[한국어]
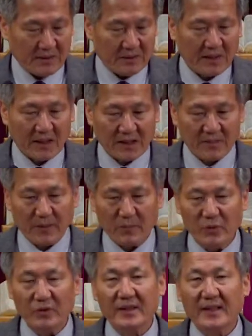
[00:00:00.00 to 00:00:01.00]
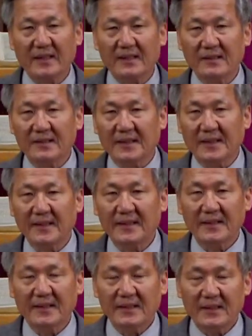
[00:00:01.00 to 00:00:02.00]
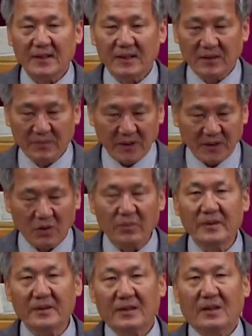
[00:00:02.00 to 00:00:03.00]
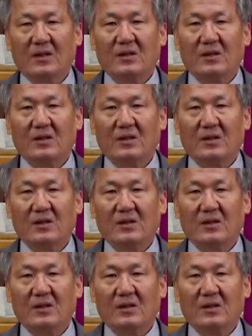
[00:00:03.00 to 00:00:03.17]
가슴에 묻는다 그러는데 지금 이 욥은